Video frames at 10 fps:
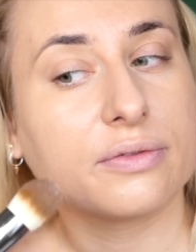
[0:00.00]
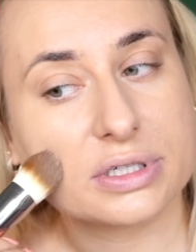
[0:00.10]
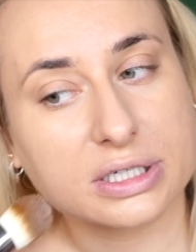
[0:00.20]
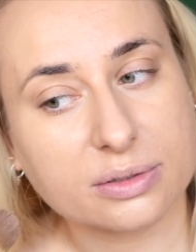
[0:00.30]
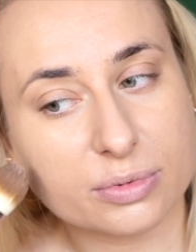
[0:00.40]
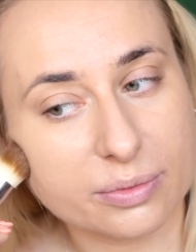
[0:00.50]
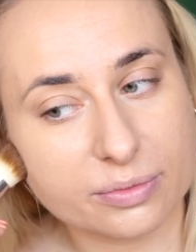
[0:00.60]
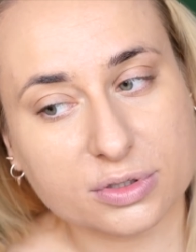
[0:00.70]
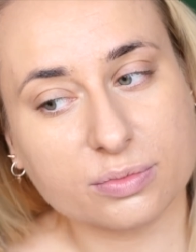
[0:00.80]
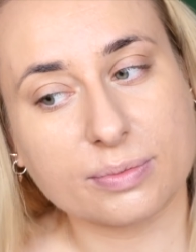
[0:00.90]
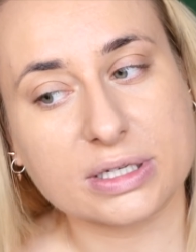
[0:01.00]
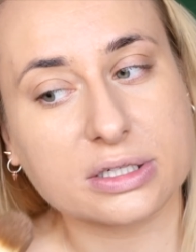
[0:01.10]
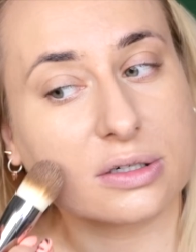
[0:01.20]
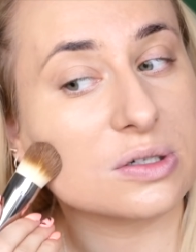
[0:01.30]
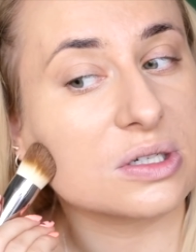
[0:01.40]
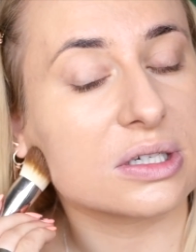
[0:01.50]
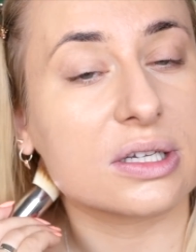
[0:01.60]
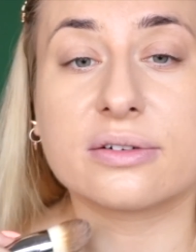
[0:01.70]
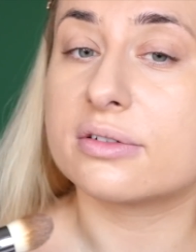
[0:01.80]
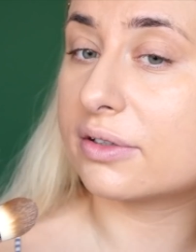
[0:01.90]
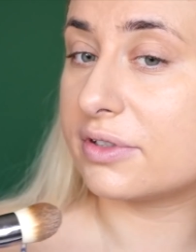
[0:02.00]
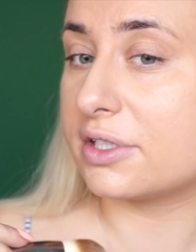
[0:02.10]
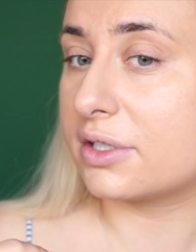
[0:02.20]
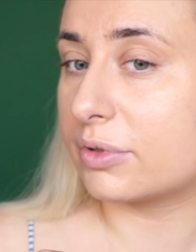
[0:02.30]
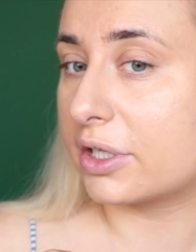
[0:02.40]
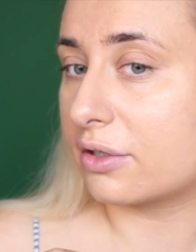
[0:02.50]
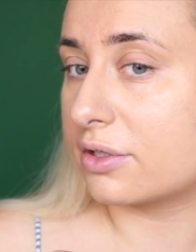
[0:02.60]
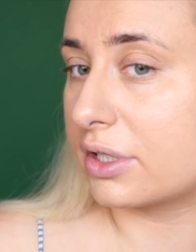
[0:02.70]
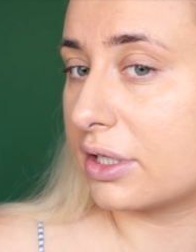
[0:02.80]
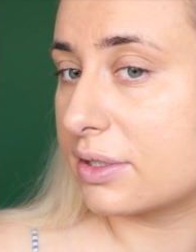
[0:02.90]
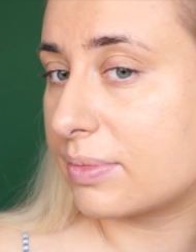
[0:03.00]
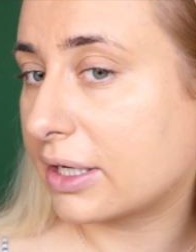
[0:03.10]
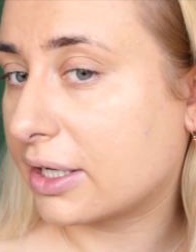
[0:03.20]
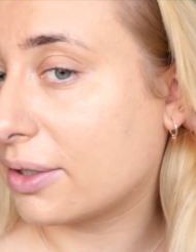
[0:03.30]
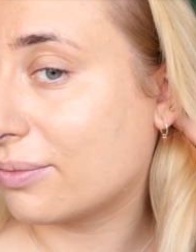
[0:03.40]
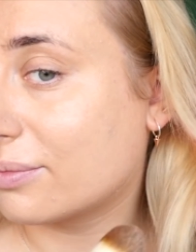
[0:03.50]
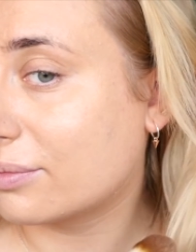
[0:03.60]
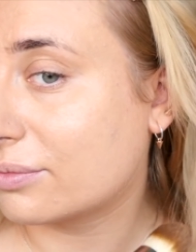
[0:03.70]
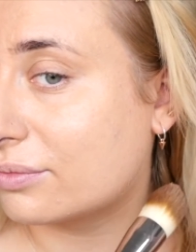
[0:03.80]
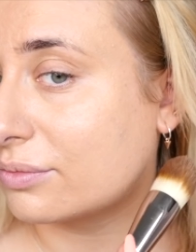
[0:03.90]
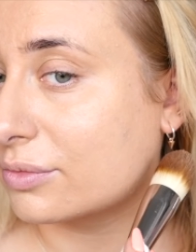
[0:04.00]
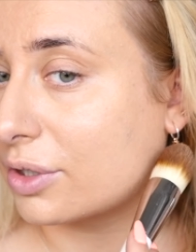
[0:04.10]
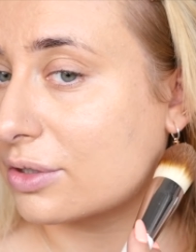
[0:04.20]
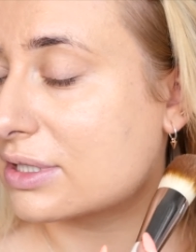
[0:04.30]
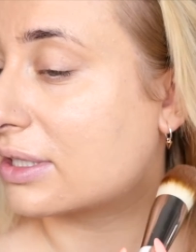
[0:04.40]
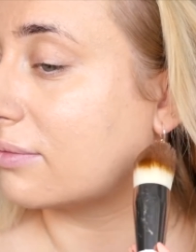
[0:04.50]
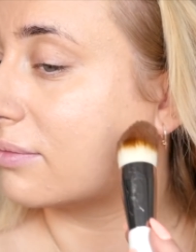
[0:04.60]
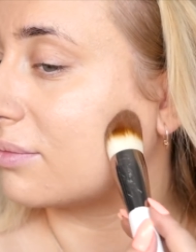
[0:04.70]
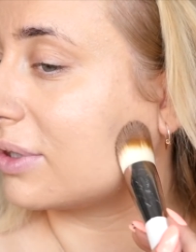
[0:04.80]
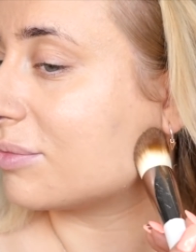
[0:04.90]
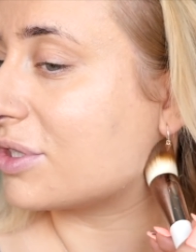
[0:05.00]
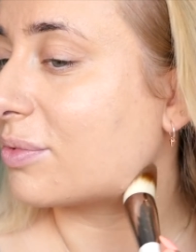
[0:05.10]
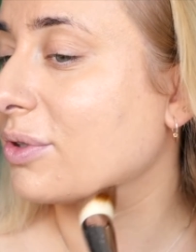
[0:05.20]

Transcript: Wiecie, ja się boję po prostu pomazać kolczyki. A w ogóle widzieliście moje kolczyki, spajki, kolce? One mi się